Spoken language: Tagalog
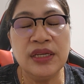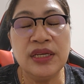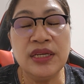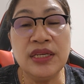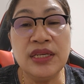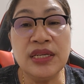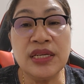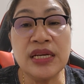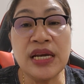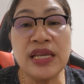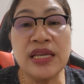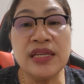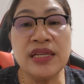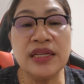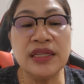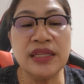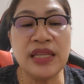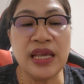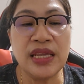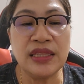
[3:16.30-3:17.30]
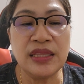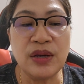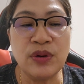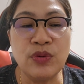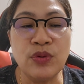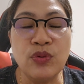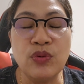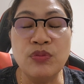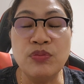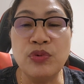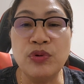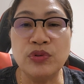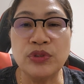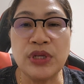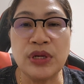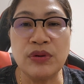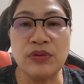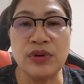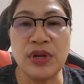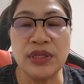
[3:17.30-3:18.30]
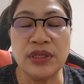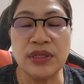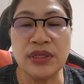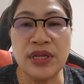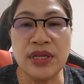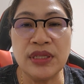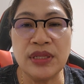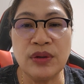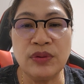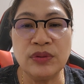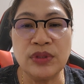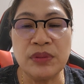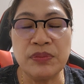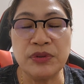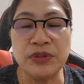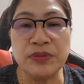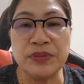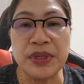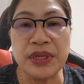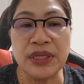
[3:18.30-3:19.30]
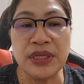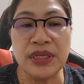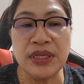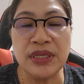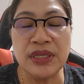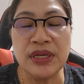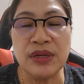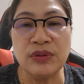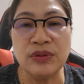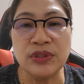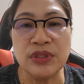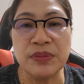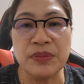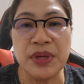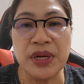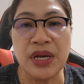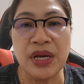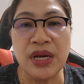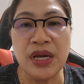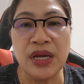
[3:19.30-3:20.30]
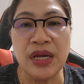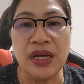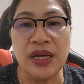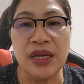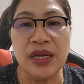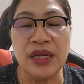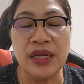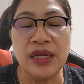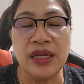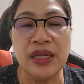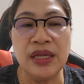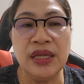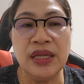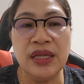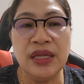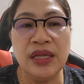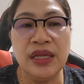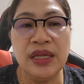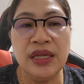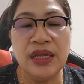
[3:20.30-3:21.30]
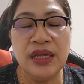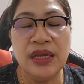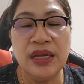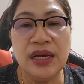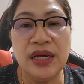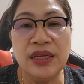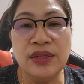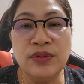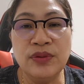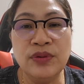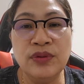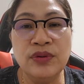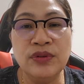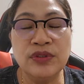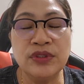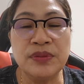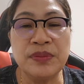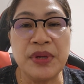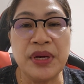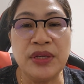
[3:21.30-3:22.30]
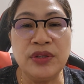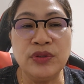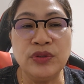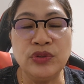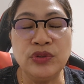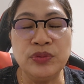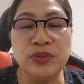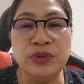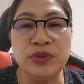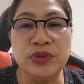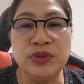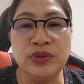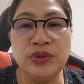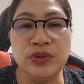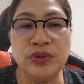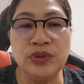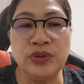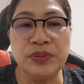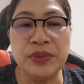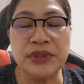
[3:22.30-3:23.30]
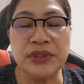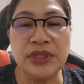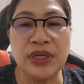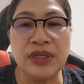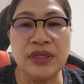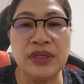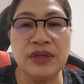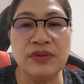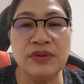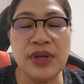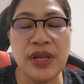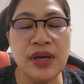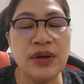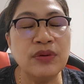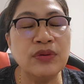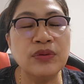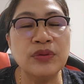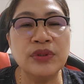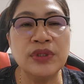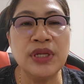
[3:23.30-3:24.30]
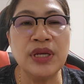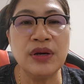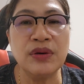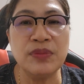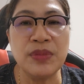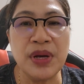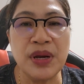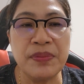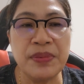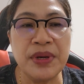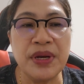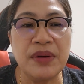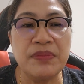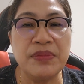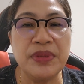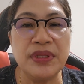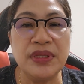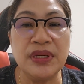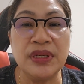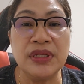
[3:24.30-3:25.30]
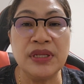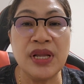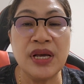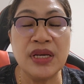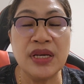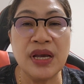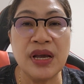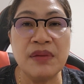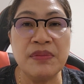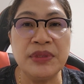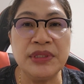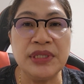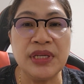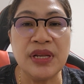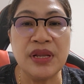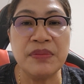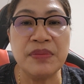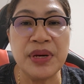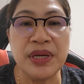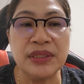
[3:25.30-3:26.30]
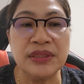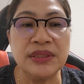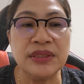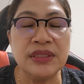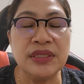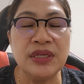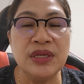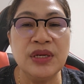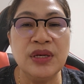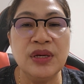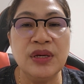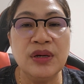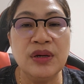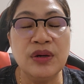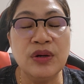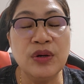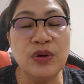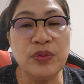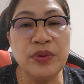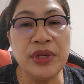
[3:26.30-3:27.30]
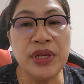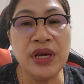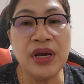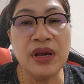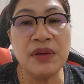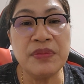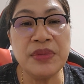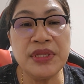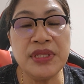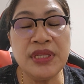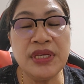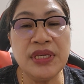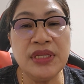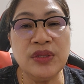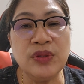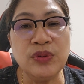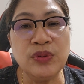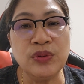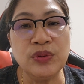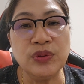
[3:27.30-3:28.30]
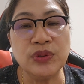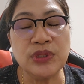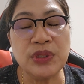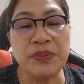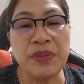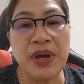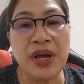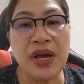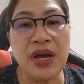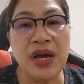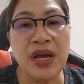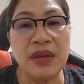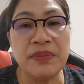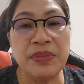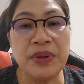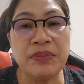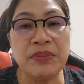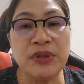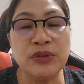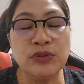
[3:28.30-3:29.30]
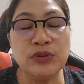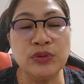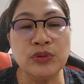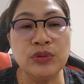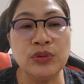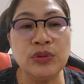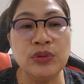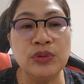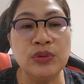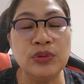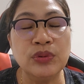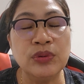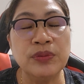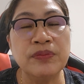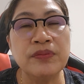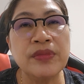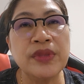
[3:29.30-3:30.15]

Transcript: hindi kaya ng data ko kung buksan ko lahat ng data ko tapos makikinig ako sa mga ano sa mga YouTube, YouTube at saka wala akong hindi ako makapag-update. Lagi kami sa labas. Uuwi lang kami dito sa bahay pag matutulog.